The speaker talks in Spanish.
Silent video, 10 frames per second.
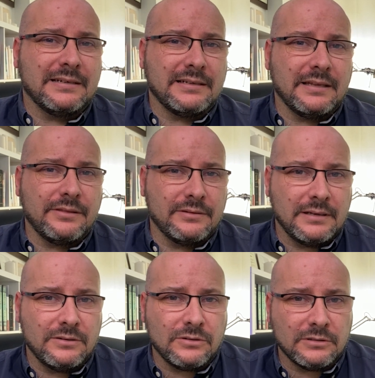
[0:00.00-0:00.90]

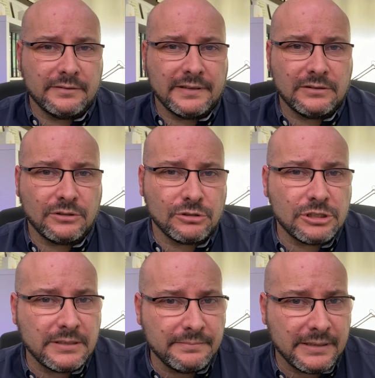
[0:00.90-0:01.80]
relacionado con eventos
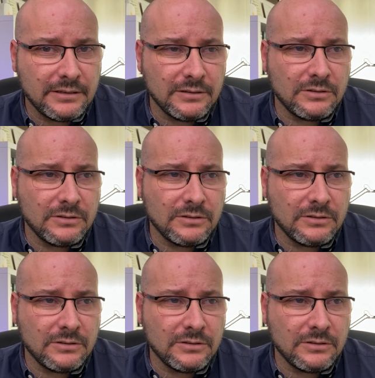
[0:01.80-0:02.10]
sísmicos